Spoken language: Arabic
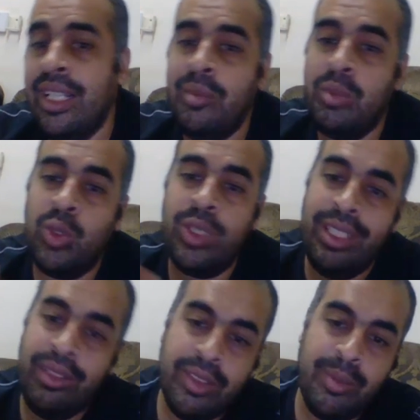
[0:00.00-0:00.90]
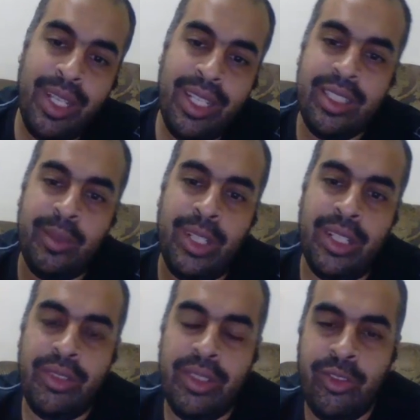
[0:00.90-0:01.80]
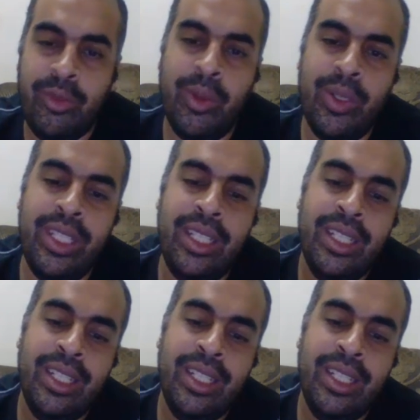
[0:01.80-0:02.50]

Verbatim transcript: مش هو ده اللي في دماغي طب انا اعرف اللي في دماغه ايه